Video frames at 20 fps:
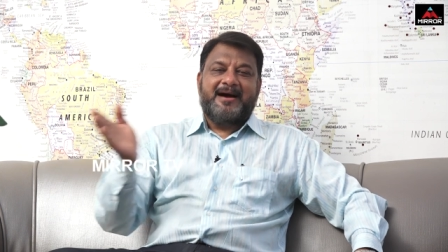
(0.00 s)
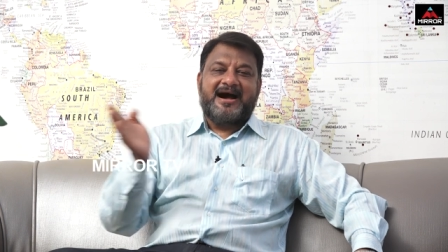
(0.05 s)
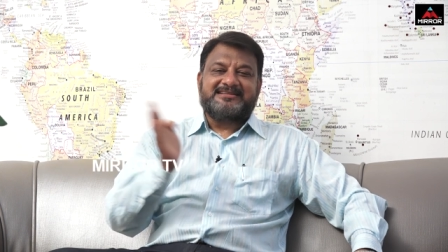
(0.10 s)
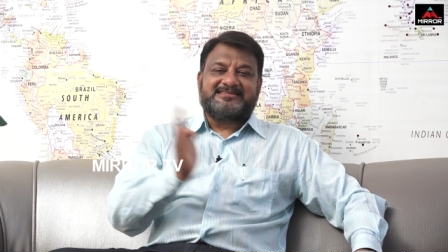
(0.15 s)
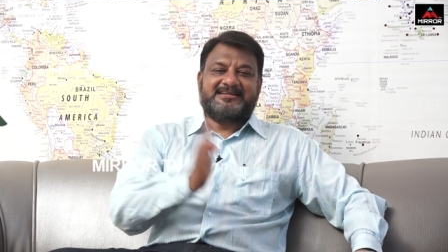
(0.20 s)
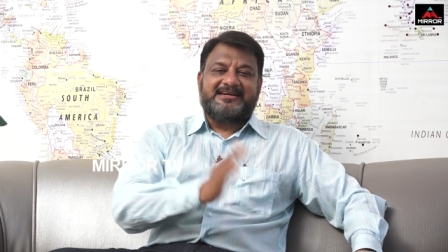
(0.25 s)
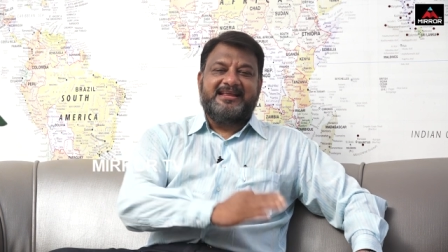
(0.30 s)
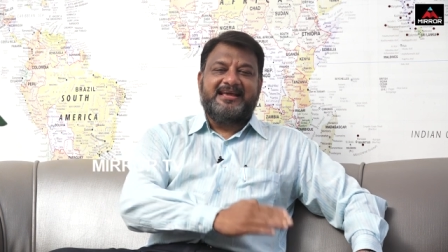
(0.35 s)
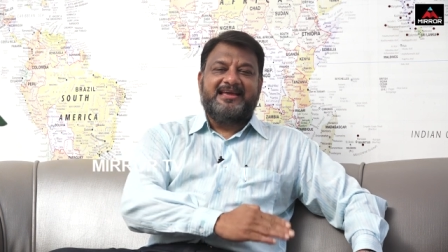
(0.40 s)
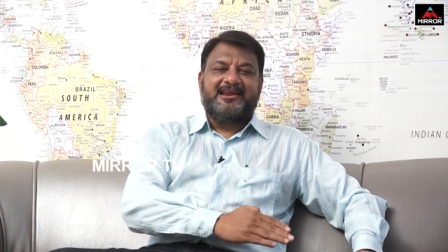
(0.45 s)

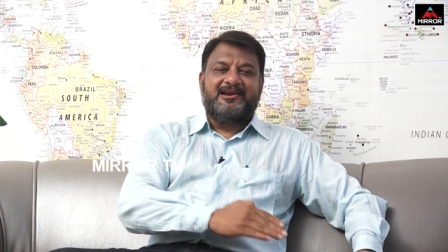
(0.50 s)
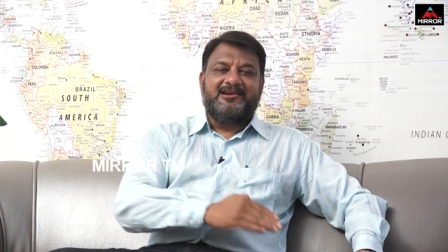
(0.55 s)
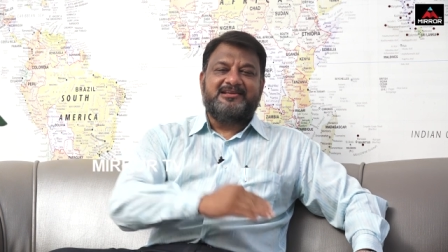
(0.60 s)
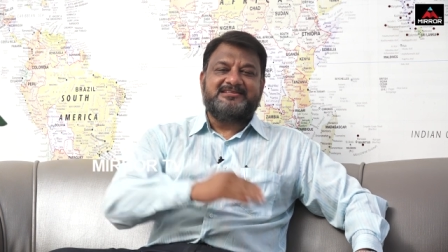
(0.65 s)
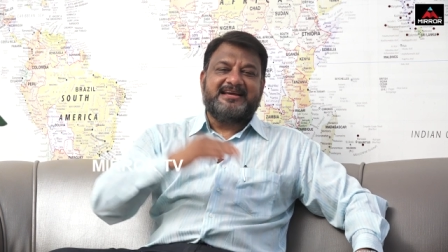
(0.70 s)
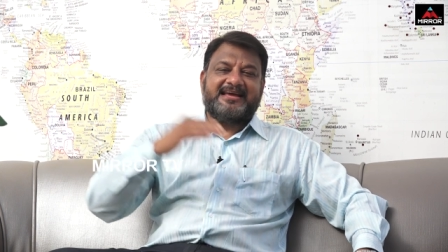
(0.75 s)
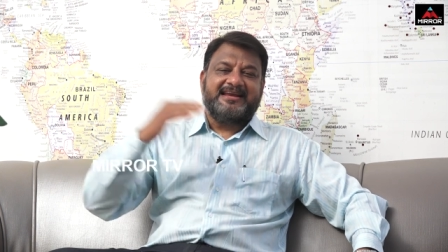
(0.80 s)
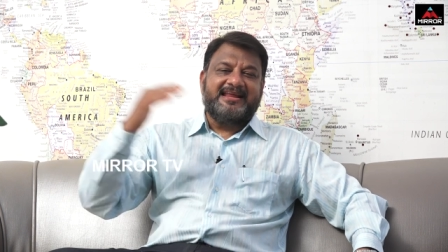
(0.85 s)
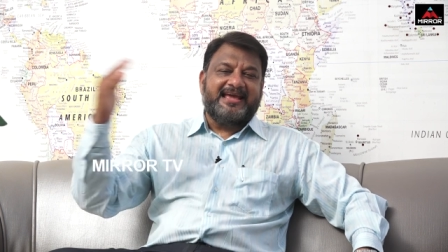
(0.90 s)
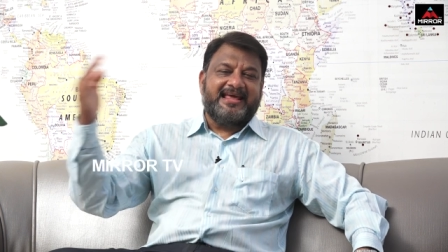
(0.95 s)
మాస్టర్ డిగ్రీలో
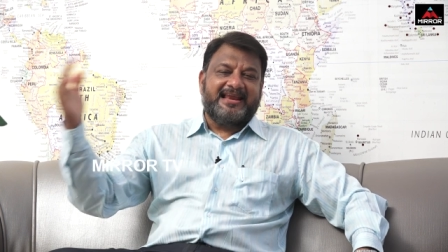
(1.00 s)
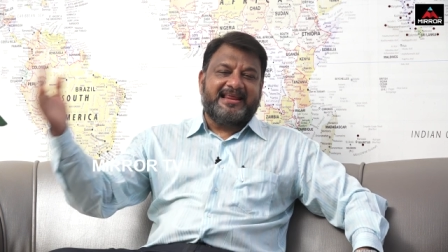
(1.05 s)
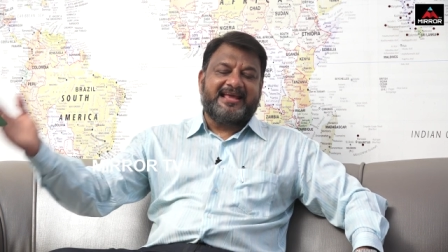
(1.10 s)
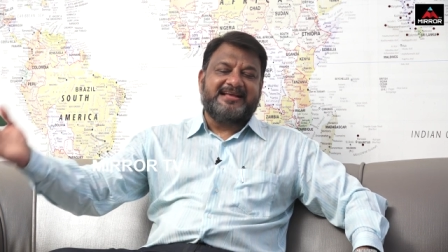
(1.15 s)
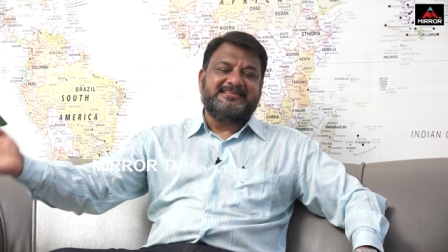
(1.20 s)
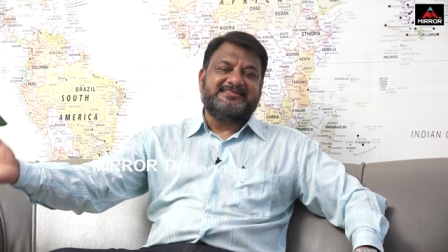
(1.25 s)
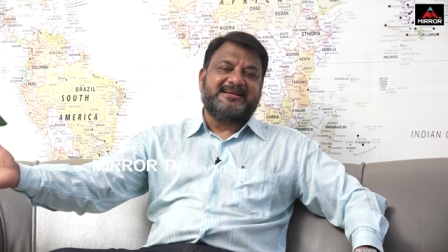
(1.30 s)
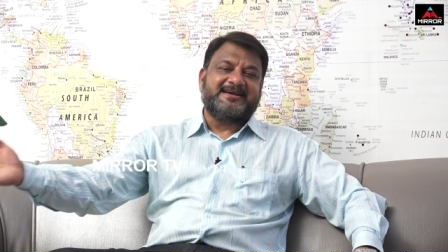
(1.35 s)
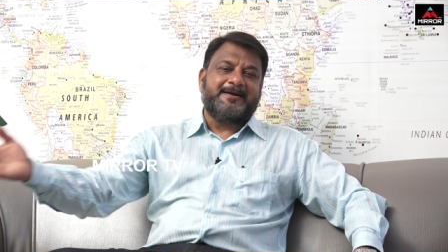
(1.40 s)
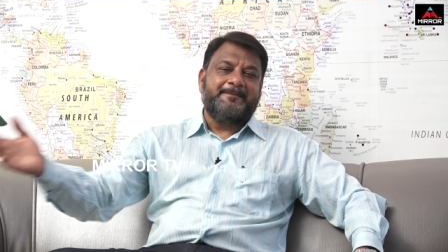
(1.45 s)
జాయిన్ అయ్యి
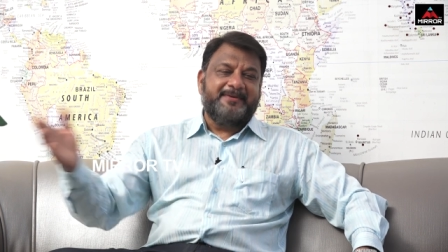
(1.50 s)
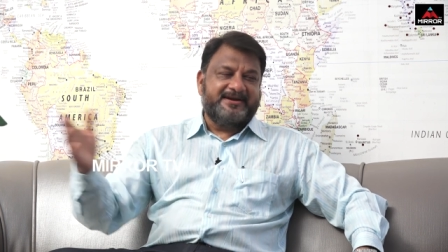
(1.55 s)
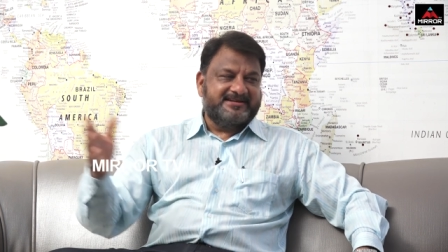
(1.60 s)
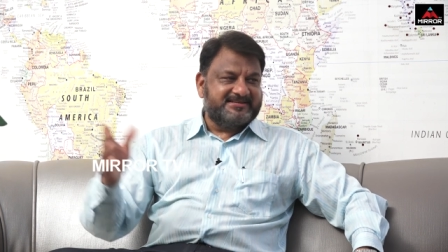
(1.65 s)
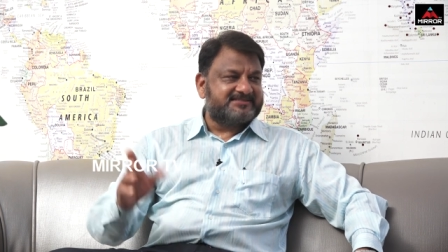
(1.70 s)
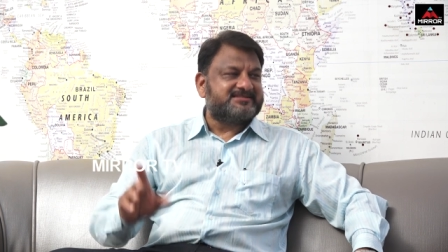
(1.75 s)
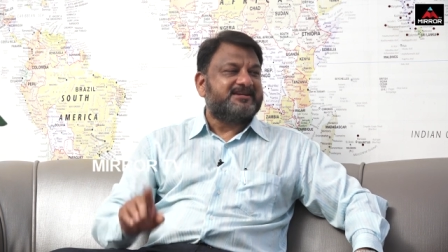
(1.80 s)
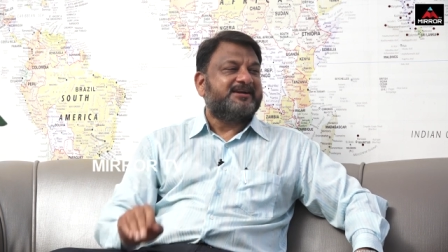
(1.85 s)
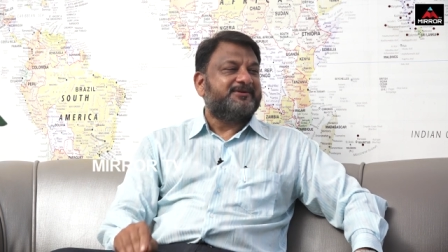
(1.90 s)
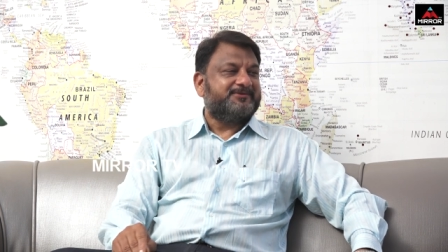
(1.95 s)
ఎల్కేజీ కంప్లీట్
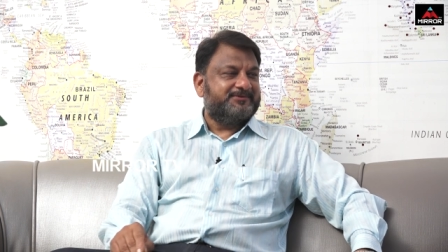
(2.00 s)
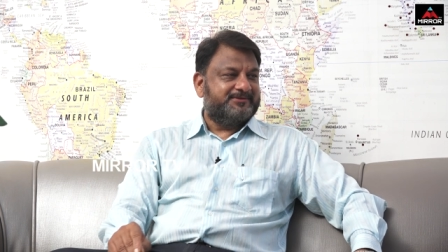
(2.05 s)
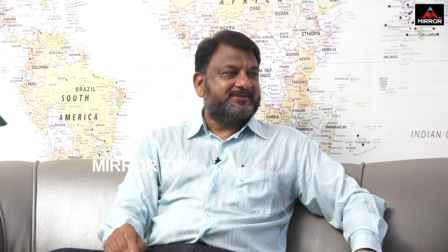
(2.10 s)
చేసినట్టు